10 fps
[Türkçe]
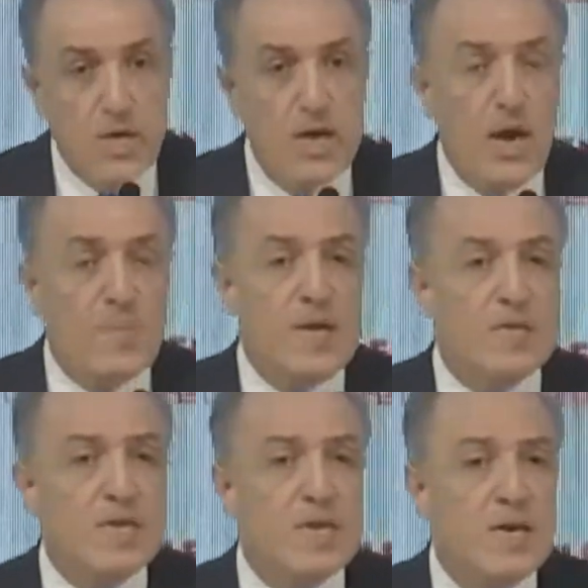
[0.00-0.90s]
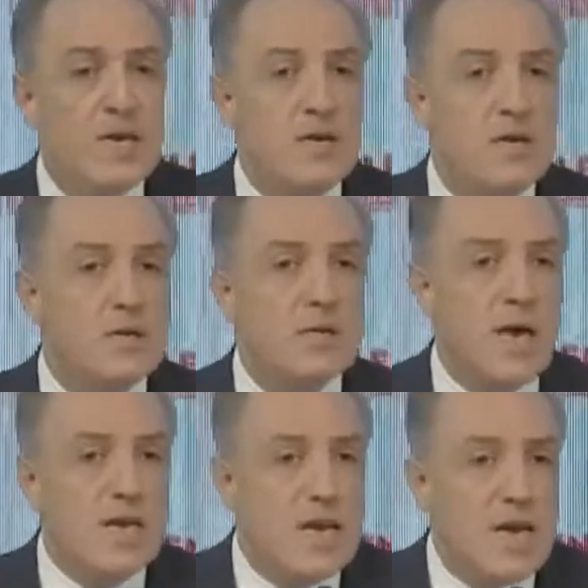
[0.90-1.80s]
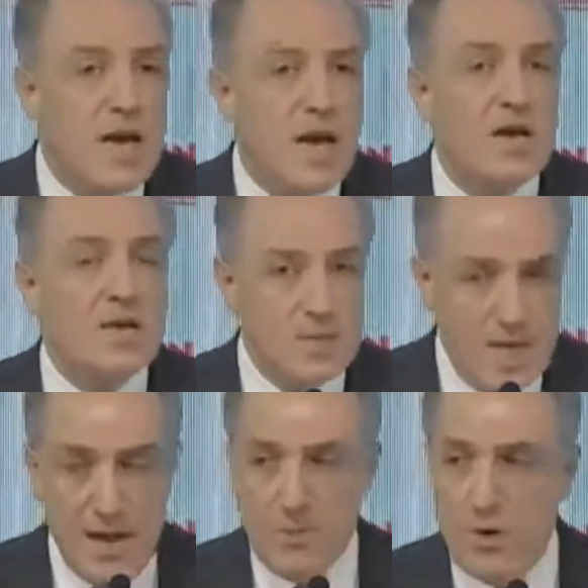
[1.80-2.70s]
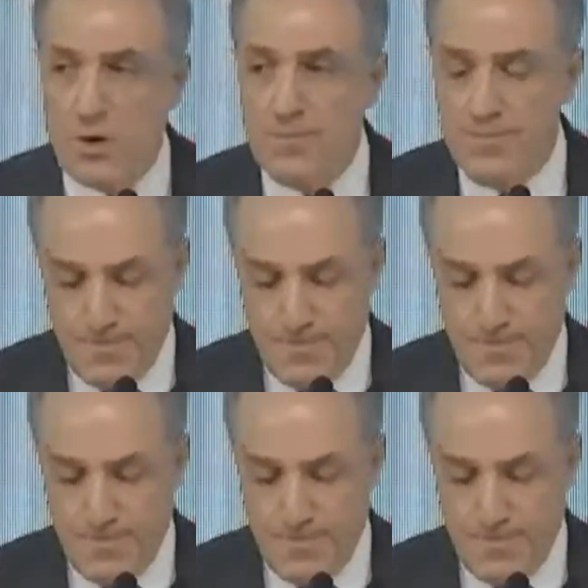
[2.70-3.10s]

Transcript: Hepinizi saygıyla selamlıyorum.